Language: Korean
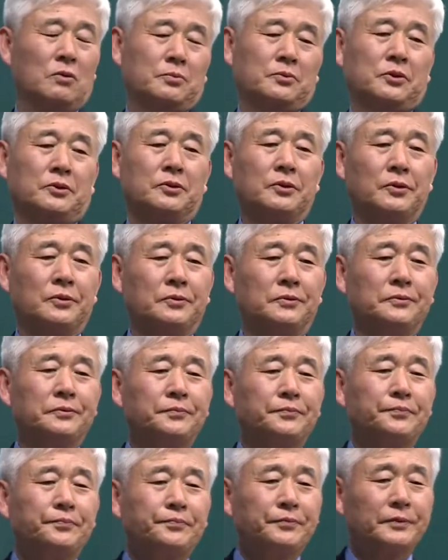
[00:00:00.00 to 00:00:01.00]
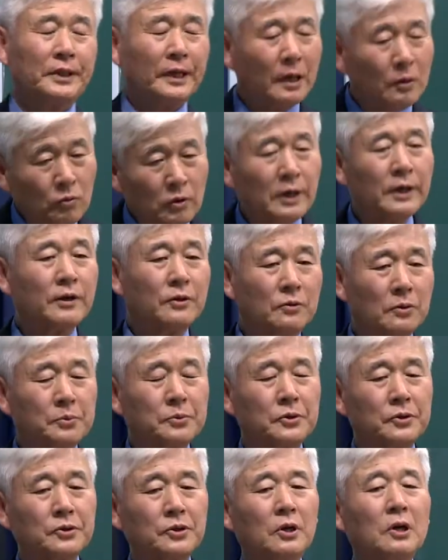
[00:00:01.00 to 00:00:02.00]
없었어요. 아무 관계도
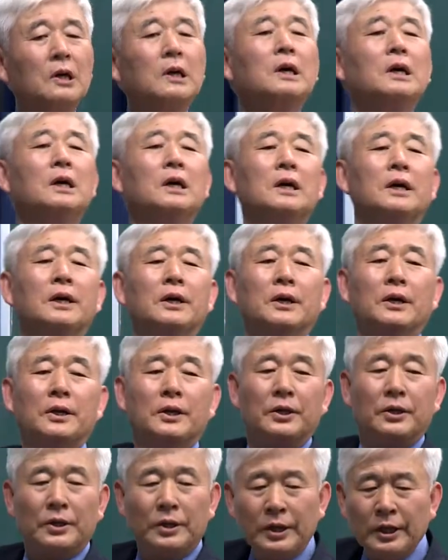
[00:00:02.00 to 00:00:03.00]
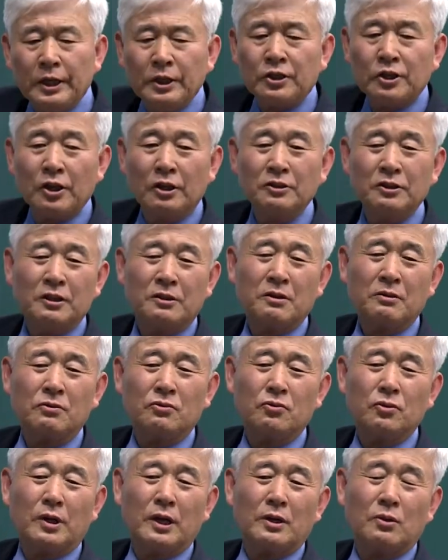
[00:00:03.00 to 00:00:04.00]
없었어. 이 천재들
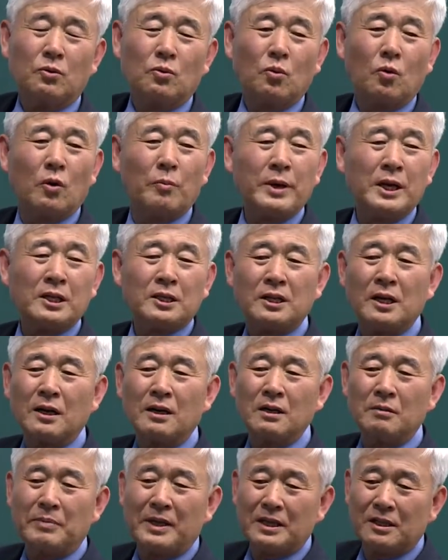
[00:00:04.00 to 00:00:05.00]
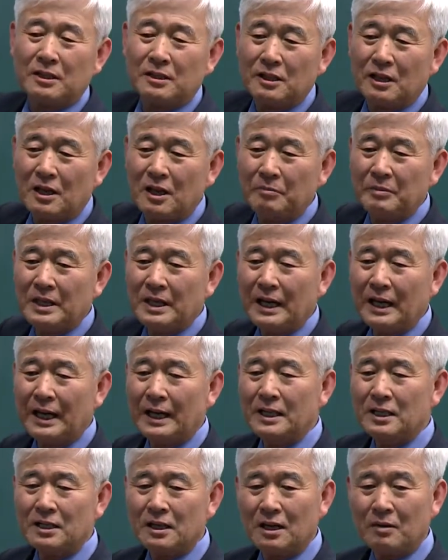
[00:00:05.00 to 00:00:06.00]
중에 노벨상을 받은 사람이
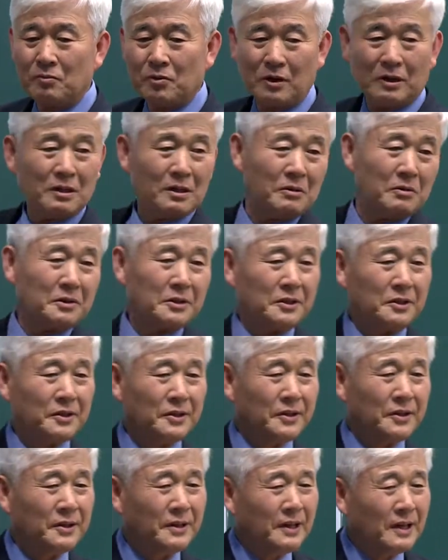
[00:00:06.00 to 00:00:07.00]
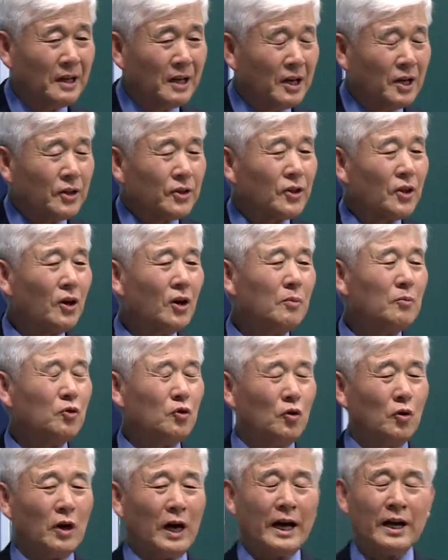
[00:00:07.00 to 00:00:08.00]
한 사람도 안 나왔어요.
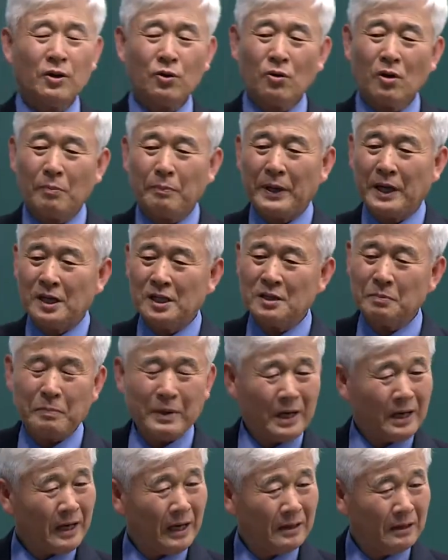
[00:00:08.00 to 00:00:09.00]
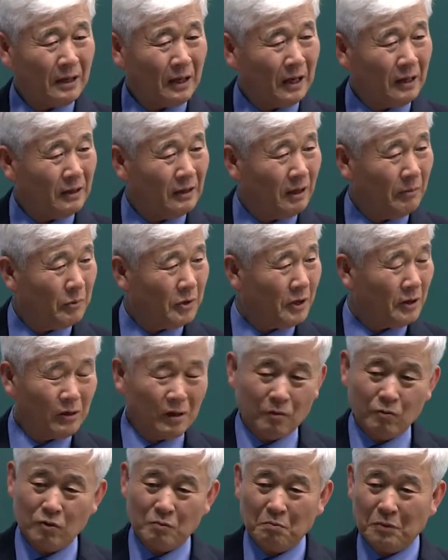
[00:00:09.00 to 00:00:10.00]
너무 IQ가 120밖에 안 되기 때문에
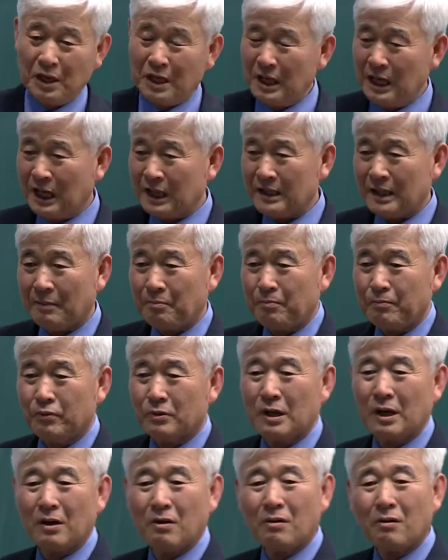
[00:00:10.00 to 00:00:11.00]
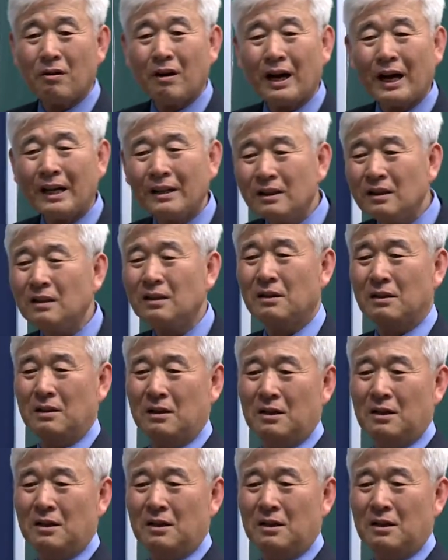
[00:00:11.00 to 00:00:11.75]
너무 머리가 나쁘다고 한